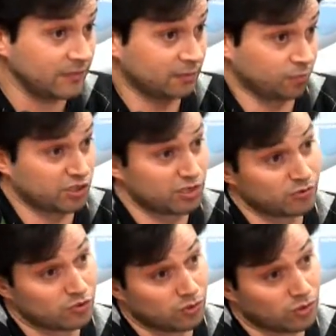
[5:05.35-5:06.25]
Depois
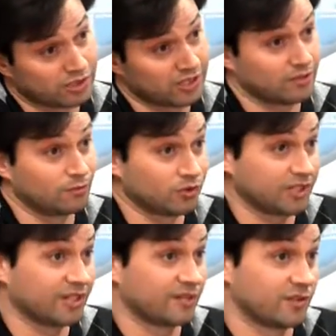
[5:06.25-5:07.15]
temos uma outra, uma
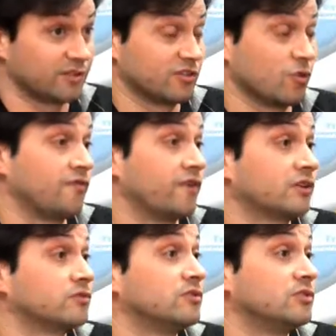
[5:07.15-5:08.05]
outra agravante, que é o
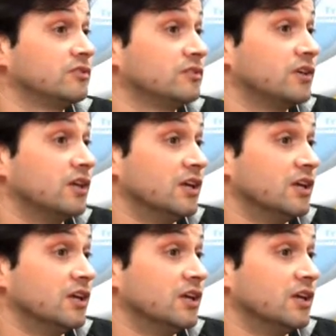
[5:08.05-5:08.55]
facto de